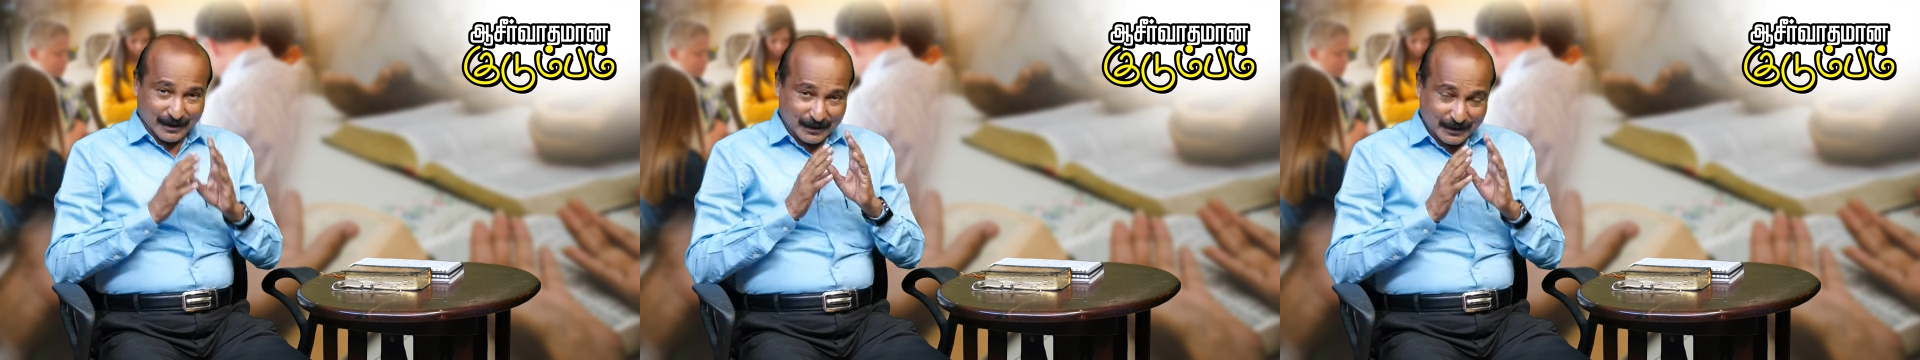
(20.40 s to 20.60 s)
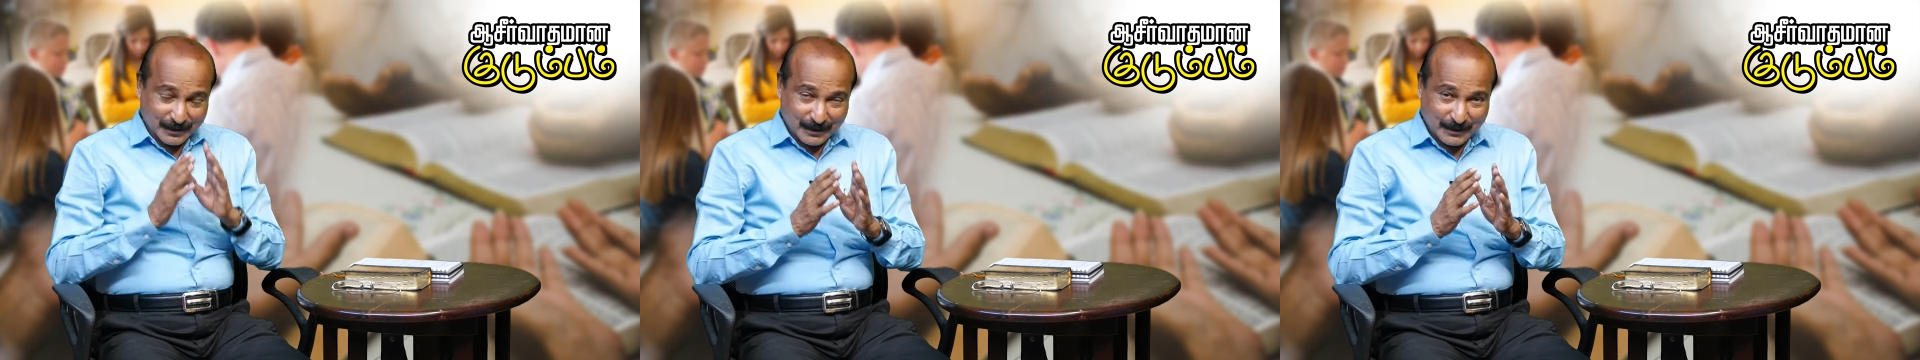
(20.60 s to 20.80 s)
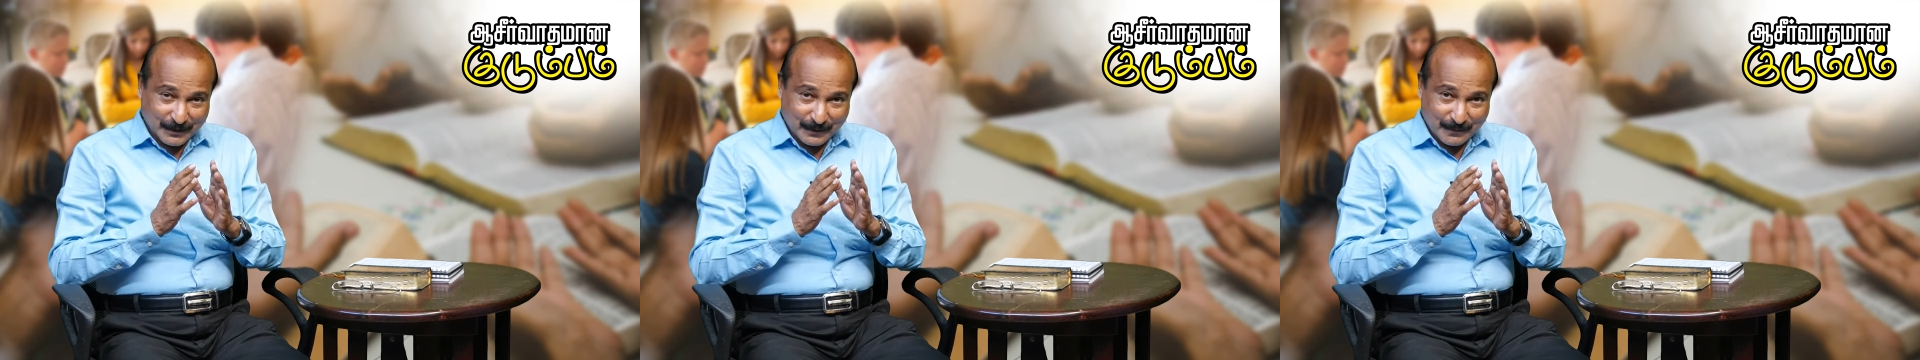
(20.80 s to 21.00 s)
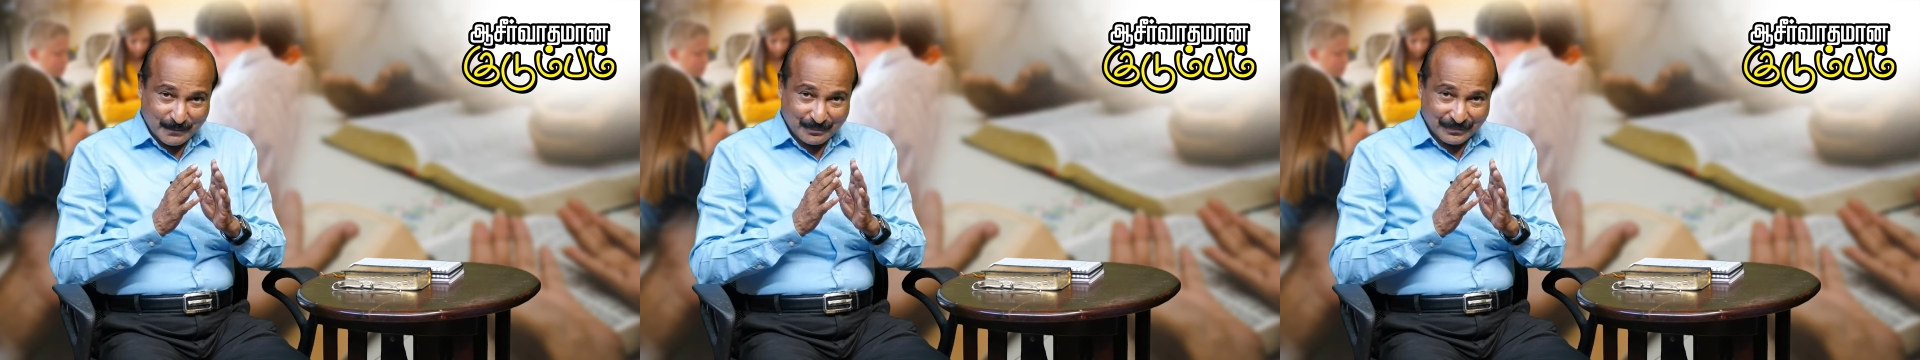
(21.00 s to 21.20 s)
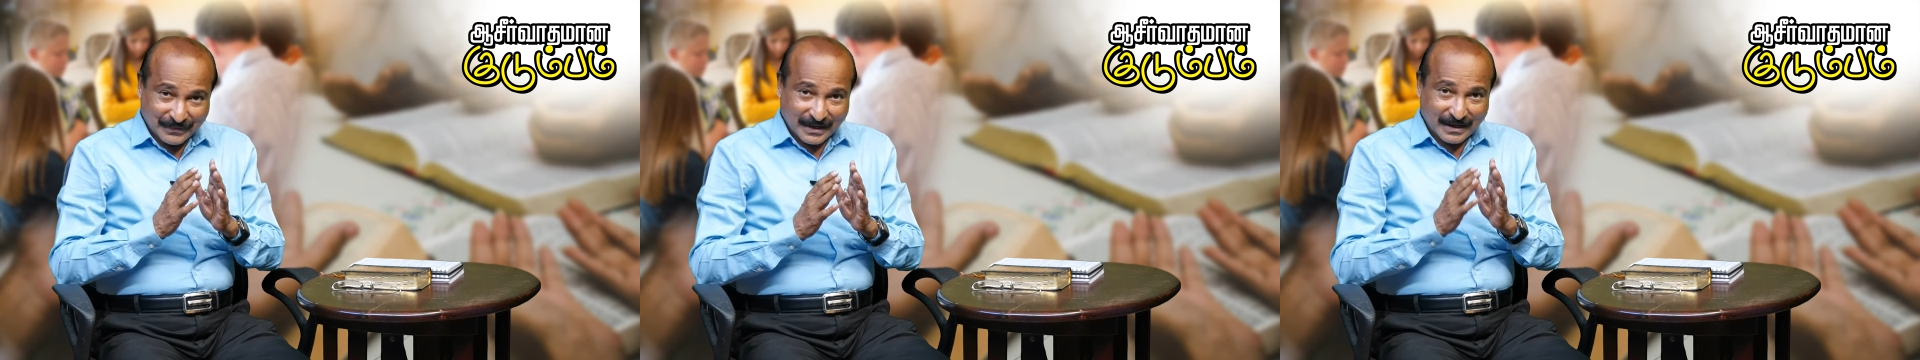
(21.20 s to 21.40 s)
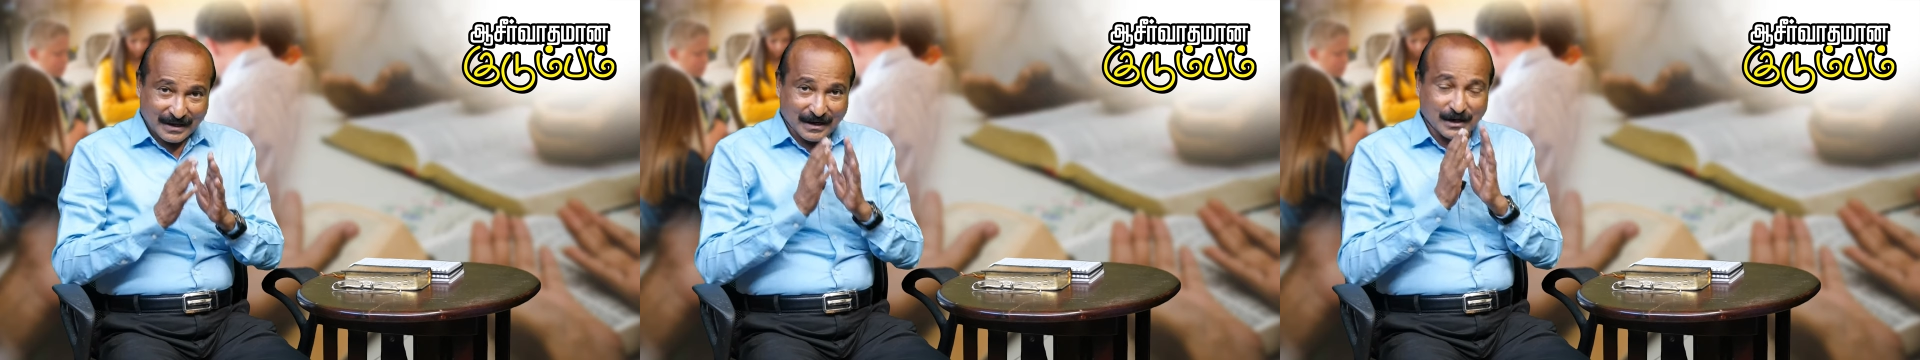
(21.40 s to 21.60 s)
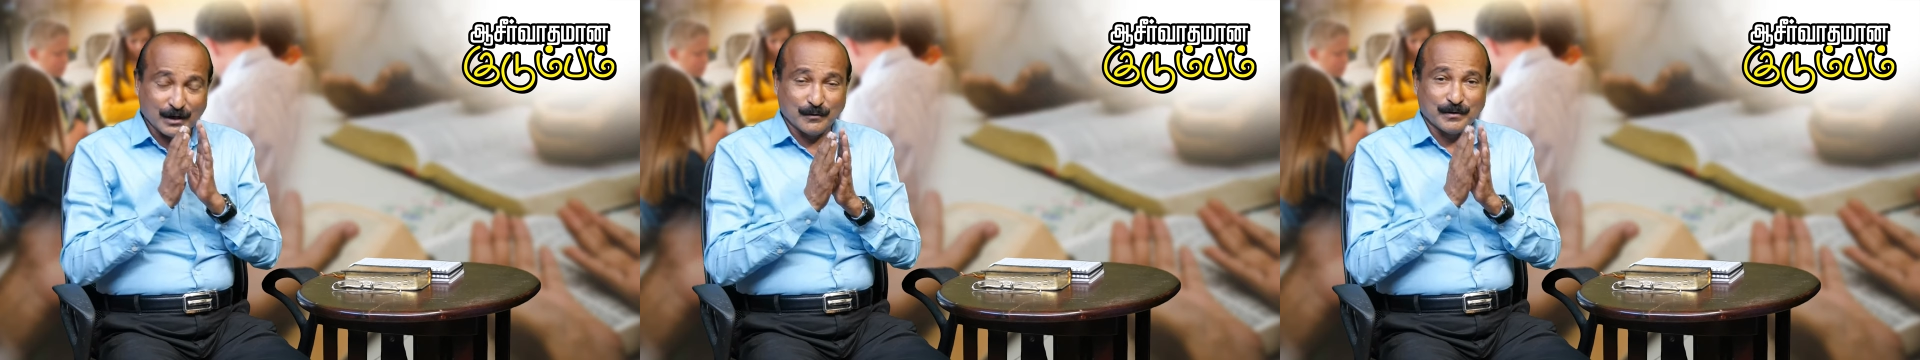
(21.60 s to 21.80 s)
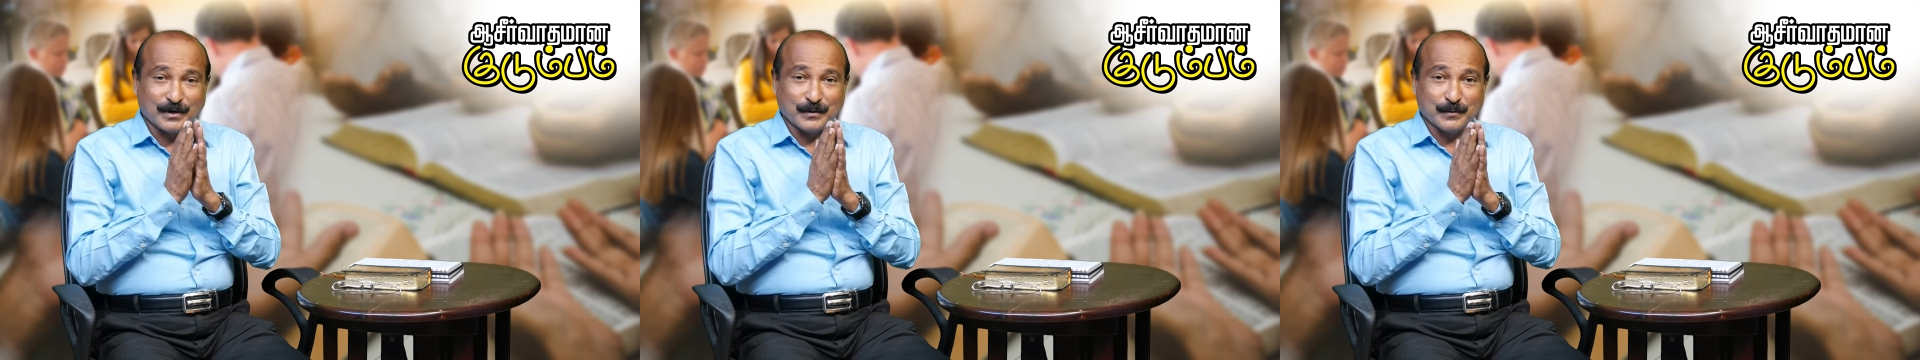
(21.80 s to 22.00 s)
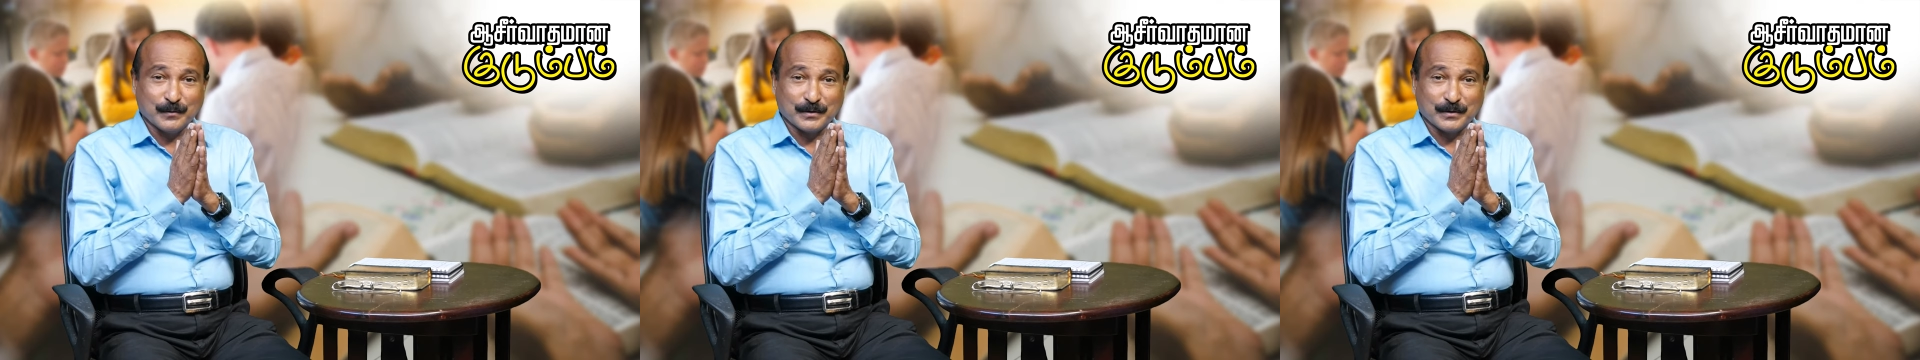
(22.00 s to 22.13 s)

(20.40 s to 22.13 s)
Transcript: இன்றைக்கும் அண்டவரை